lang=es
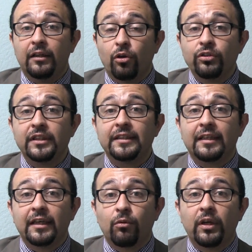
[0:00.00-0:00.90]

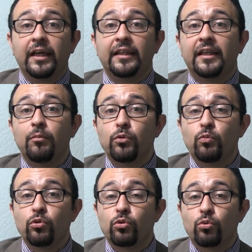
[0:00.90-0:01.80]
Entonces, recuerda que
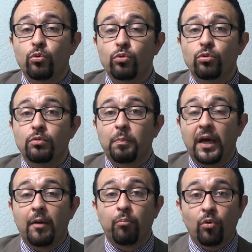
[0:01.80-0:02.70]
tenemos muchos cursos
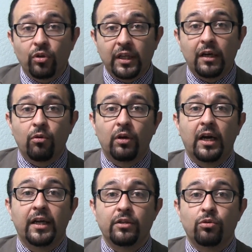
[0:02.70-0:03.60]
para poder
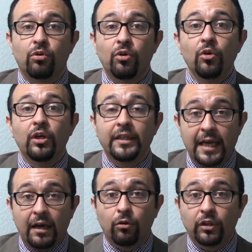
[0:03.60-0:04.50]
lograr eso
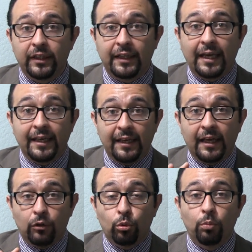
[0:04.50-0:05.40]
ya con detalle,
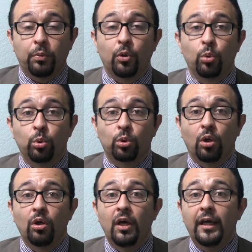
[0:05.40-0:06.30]
ya en tu
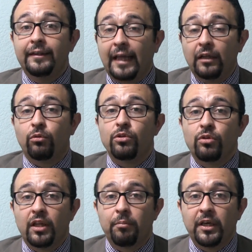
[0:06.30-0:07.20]
producto, tanto
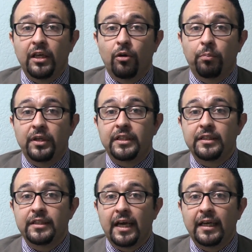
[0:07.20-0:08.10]
en Ciudad de México
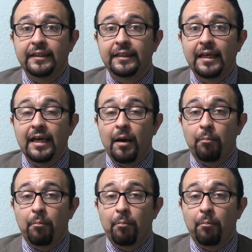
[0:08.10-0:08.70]
presenciales